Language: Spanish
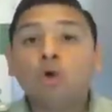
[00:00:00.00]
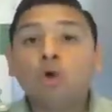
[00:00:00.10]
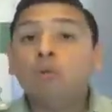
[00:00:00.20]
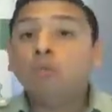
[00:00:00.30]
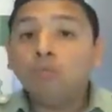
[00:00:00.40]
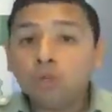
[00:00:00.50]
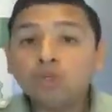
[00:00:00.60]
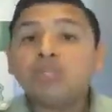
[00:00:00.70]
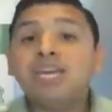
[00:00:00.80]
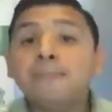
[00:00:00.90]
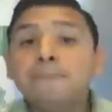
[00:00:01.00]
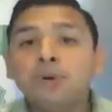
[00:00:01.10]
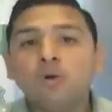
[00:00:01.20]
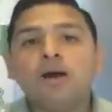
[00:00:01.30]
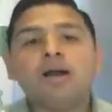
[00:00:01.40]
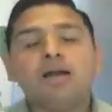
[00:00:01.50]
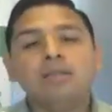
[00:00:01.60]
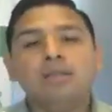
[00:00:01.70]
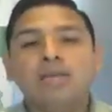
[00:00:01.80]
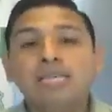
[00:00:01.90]
con mucho tiempo lo
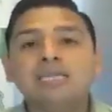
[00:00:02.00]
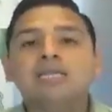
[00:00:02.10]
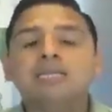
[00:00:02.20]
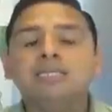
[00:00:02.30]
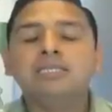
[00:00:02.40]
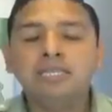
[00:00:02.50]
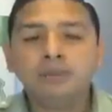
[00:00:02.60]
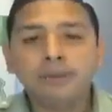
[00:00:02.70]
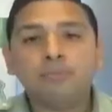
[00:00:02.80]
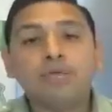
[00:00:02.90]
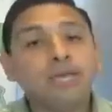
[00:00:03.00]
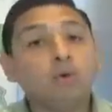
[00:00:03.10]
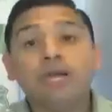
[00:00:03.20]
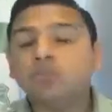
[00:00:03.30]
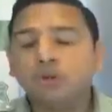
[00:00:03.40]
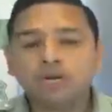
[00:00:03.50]
hagan eh, y se anticipen porque no es